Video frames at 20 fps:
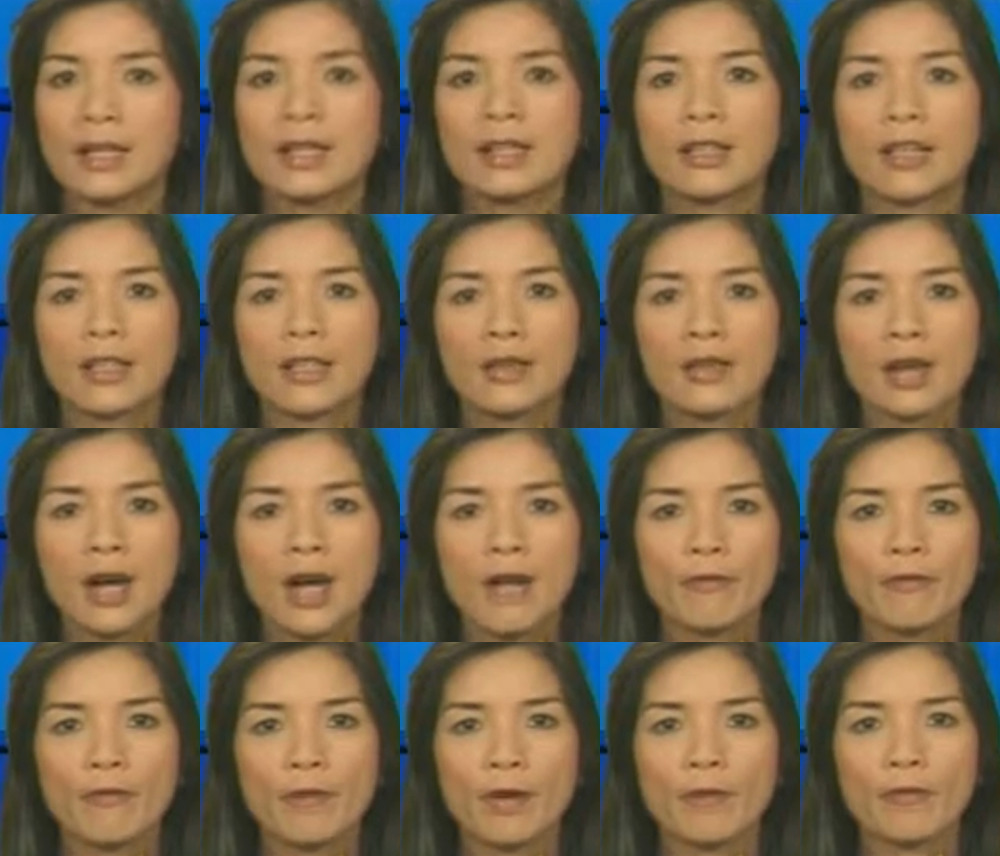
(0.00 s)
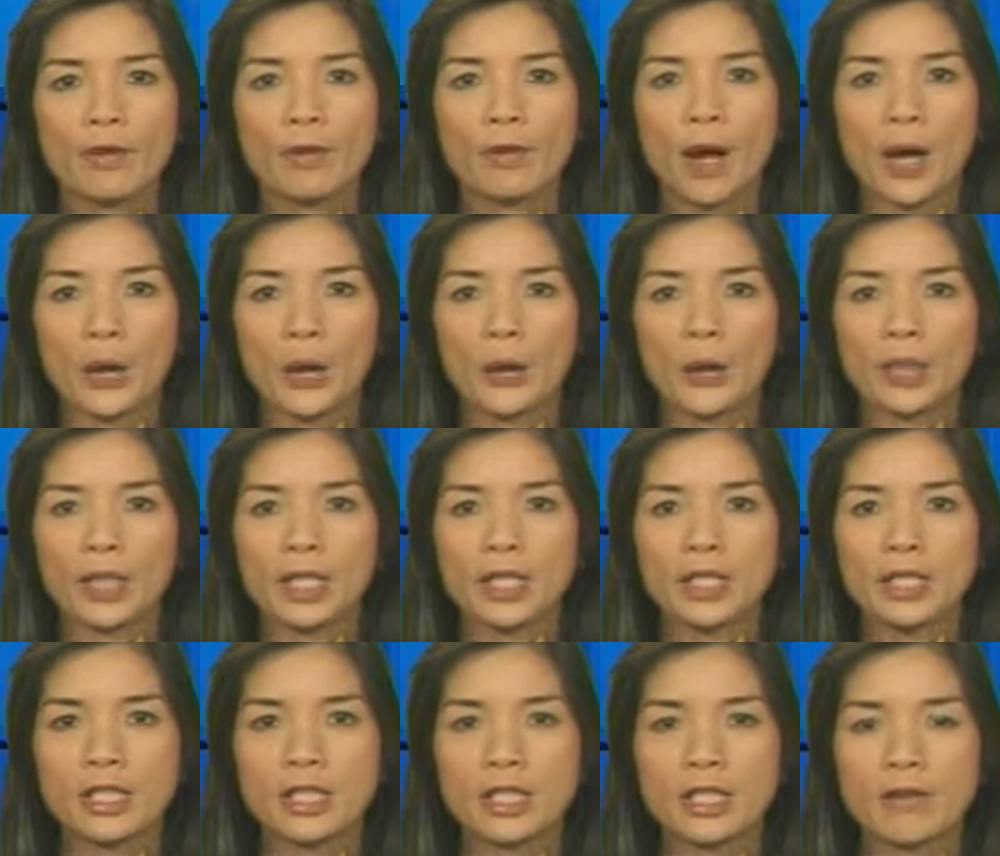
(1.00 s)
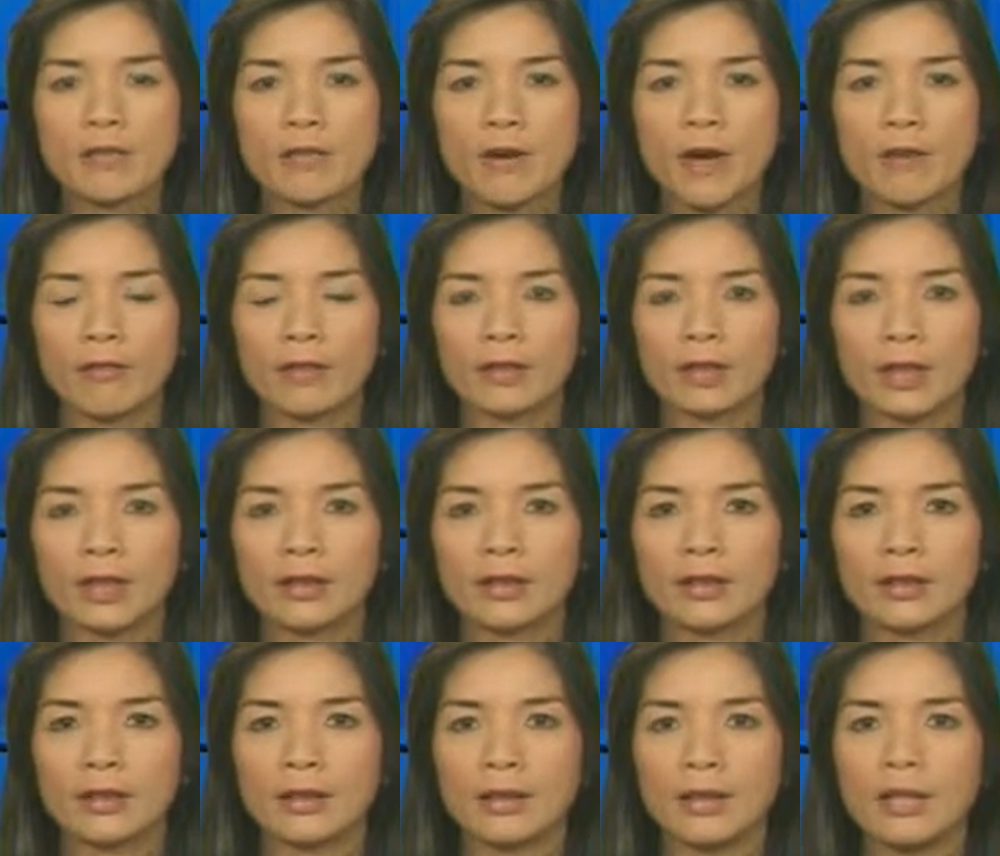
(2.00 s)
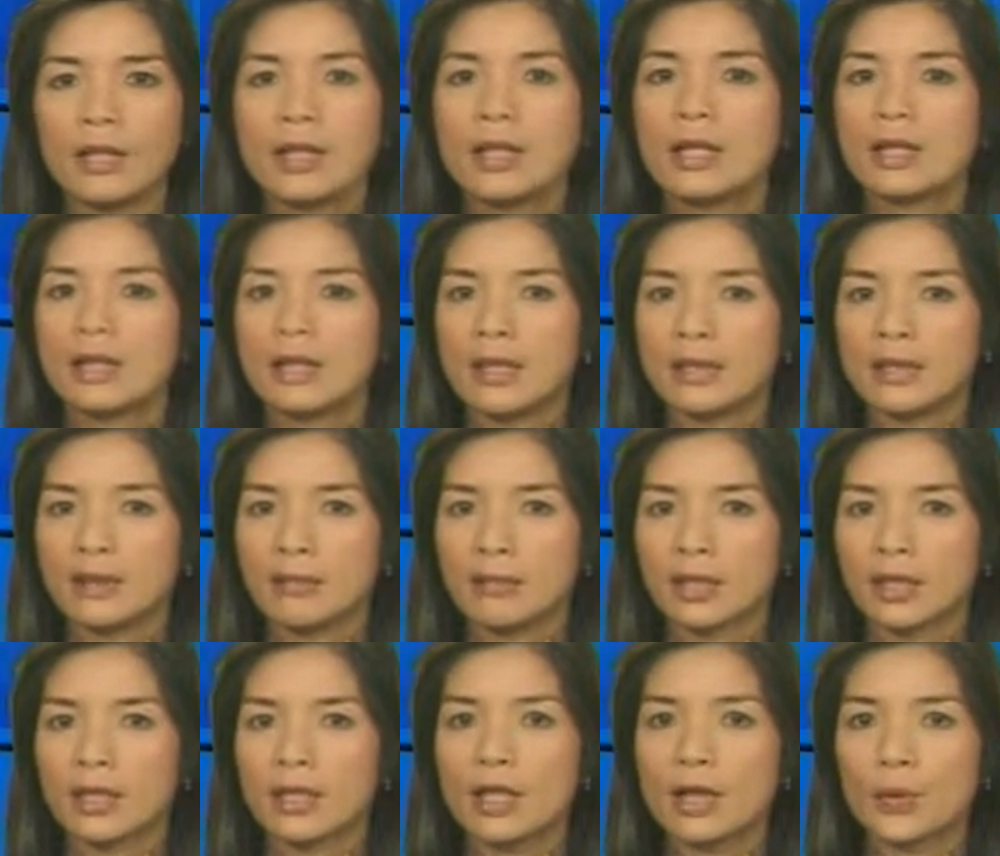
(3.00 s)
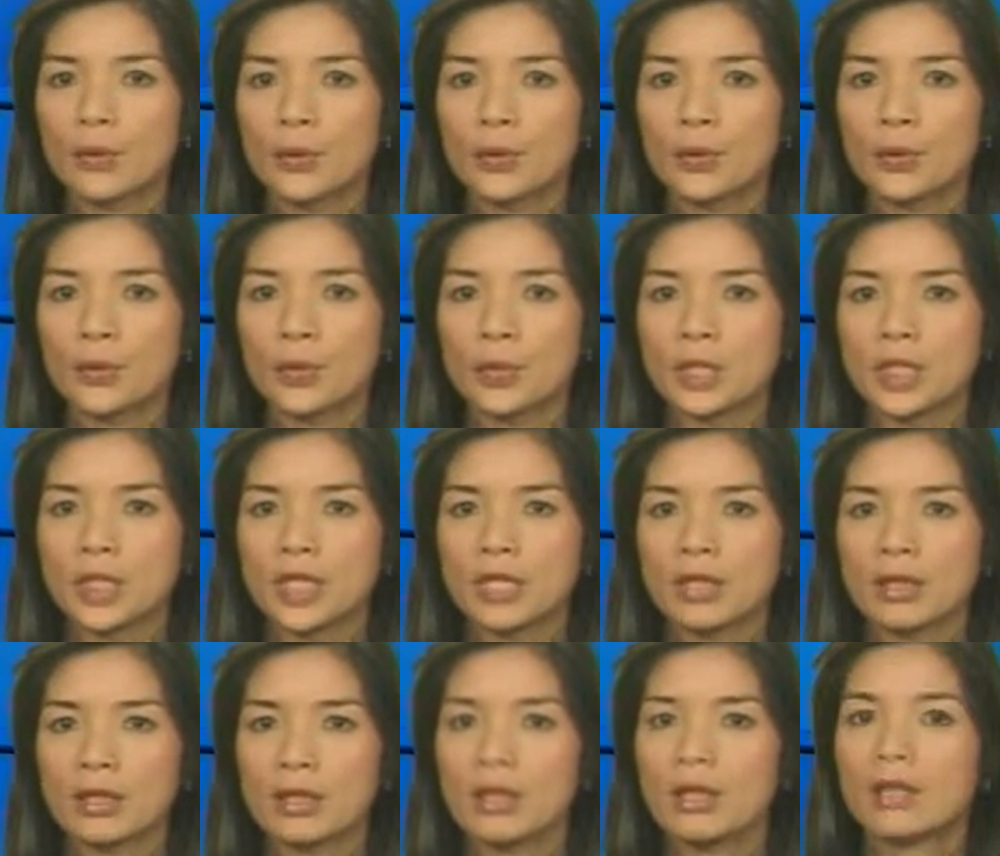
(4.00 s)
để đưa hai phe vào bàn hội nghị Geneva vào tháng tới để tìm cách giải quyết cuộc chiến